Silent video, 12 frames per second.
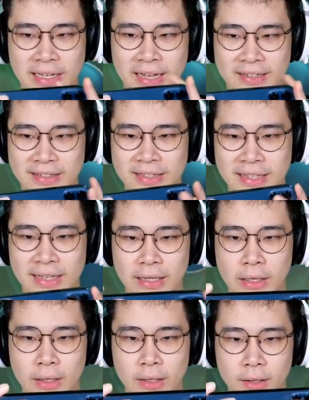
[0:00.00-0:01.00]
guys.
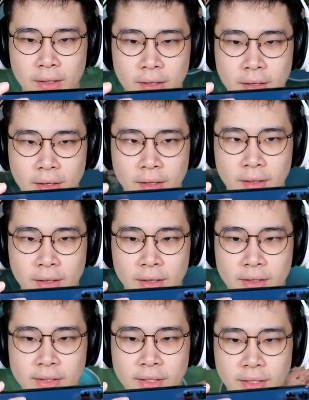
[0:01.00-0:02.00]
Ini
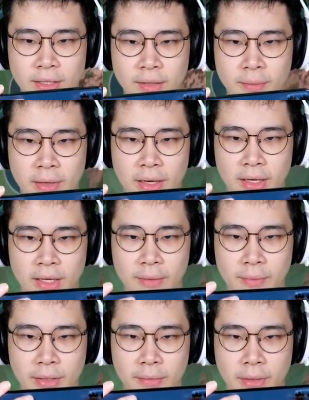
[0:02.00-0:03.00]
shieldnya bakal
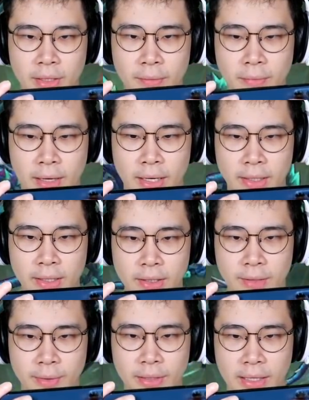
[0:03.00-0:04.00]
benar-benar banyak
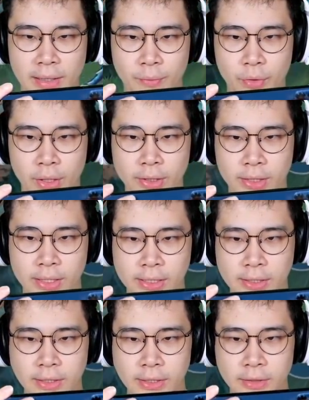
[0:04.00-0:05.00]
dan minta ampun guys ya.
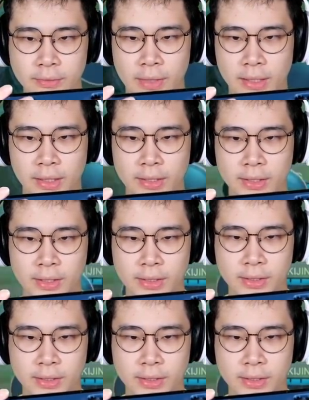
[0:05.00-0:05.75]
Hati sih.